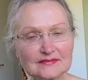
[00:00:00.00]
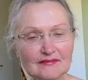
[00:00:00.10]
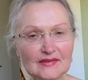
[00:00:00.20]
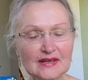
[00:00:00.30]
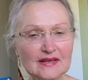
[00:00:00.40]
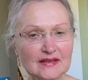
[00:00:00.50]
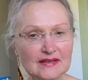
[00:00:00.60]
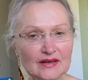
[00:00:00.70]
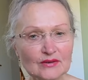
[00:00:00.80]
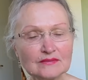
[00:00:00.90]
Карта
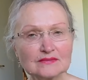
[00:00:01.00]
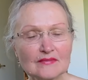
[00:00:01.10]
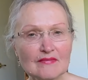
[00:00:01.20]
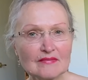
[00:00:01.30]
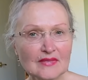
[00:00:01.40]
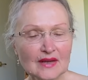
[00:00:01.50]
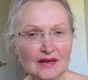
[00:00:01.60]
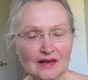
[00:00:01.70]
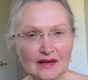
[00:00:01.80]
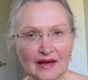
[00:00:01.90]
Таро
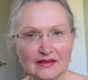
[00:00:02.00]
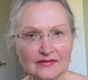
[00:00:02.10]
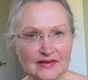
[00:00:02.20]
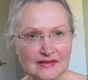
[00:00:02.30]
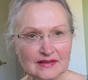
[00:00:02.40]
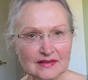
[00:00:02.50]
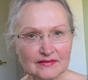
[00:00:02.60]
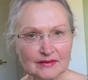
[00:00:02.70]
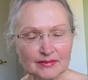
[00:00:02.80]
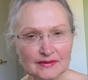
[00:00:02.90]
ответит на
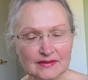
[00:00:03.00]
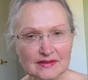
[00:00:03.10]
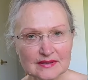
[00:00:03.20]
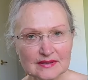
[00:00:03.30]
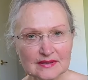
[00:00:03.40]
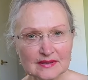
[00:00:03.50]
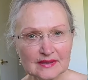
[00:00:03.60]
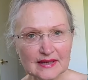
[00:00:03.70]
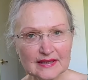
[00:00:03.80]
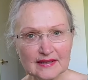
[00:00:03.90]
вопрос,
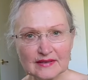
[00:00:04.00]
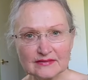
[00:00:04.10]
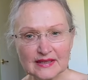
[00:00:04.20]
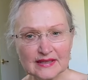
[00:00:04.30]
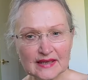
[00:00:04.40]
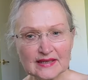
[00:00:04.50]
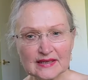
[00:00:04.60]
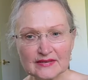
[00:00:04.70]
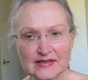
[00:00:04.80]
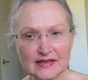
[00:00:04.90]
какие врата для
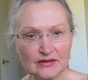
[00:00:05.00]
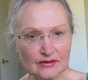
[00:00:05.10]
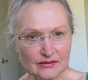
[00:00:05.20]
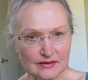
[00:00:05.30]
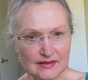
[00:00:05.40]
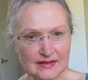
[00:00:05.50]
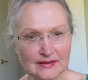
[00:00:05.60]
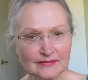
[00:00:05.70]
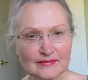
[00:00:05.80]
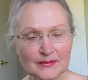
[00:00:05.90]
вас откроются
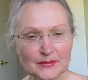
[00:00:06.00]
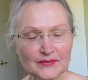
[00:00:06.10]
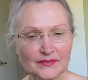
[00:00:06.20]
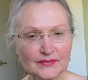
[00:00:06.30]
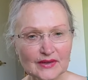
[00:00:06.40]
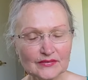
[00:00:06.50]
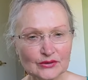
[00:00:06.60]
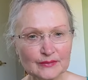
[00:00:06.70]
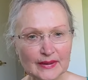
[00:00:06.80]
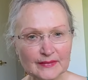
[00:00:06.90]
в
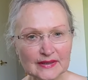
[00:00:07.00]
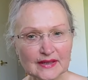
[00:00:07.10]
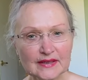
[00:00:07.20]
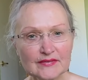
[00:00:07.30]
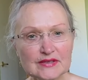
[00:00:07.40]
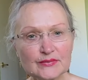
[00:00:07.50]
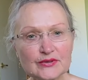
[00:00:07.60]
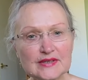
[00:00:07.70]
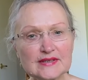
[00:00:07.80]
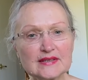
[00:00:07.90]
тот момент, когда вы
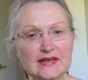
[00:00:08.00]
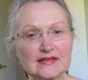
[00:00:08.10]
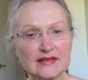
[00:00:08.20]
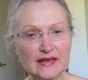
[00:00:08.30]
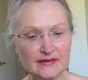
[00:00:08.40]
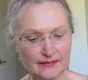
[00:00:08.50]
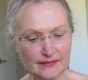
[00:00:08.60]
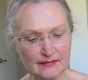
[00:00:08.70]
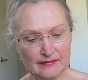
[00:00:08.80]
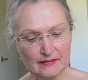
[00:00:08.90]
смотрите расклад.
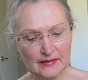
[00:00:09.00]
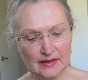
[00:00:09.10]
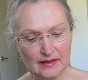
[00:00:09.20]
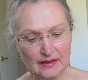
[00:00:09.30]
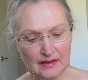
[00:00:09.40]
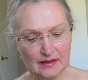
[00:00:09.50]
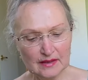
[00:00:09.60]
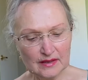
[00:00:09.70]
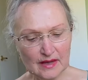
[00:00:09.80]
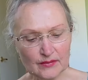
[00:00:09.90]

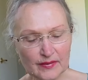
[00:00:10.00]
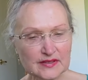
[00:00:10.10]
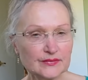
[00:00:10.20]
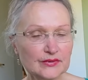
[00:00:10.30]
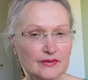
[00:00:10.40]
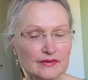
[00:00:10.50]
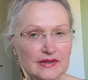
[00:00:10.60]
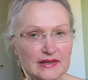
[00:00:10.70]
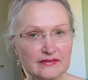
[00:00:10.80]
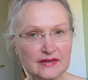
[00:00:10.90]
Я возьму
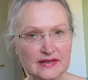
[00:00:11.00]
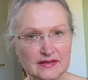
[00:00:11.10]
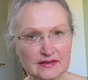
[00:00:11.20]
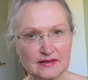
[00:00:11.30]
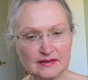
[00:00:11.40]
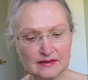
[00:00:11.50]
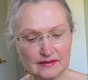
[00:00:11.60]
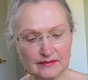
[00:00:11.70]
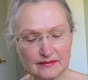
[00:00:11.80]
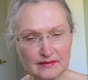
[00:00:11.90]
для вас
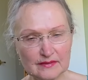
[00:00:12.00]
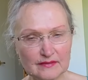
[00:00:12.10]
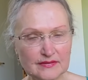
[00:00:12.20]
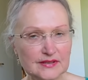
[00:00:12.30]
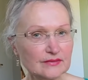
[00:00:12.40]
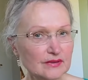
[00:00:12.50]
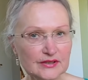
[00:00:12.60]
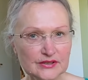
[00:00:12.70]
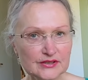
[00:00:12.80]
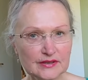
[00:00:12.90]
всего
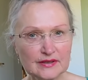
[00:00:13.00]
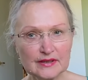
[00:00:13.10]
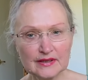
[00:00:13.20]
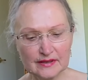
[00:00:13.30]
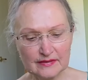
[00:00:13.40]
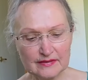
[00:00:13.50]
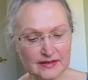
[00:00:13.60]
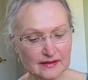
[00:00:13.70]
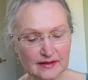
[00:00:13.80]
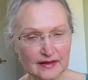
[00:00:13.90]
лишь
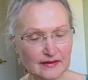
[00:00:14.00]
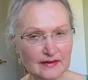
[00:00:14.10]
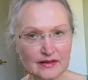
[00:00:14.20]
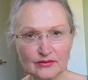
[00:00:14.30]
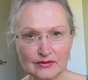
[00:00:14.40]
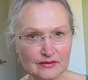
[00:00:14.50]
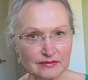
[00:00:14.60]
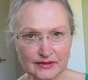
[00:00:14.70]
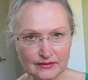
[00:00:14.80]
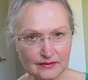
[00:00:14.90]
те карты, которые
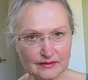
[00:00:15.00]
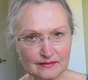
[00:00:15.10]
выйдут.